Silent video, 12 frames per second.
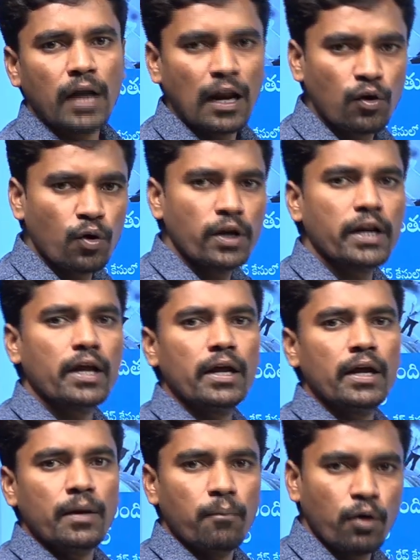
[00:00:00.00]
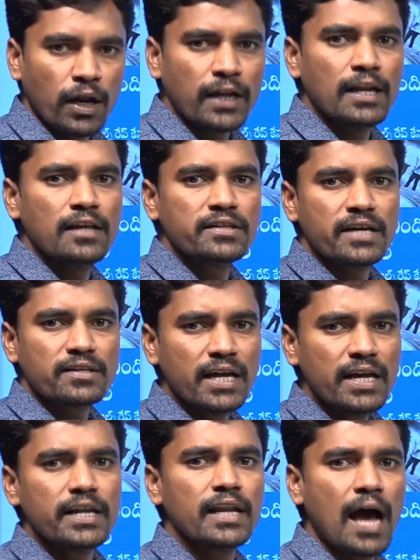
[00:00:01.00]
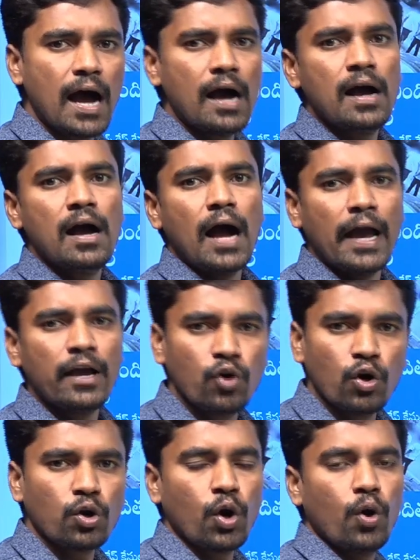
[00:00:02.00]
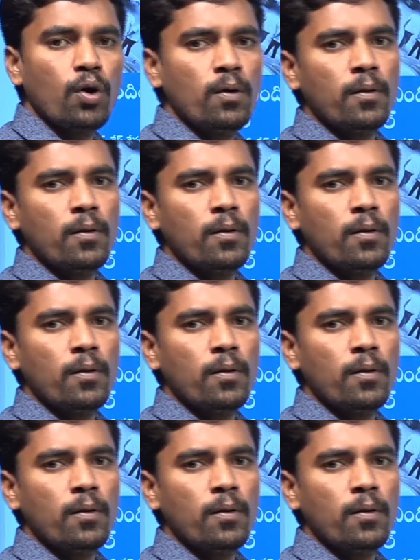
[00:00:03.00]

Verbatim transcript: నలుగురిని మొన్న రిలీజ్ చేస్తే నిన్న హైకోర్టులో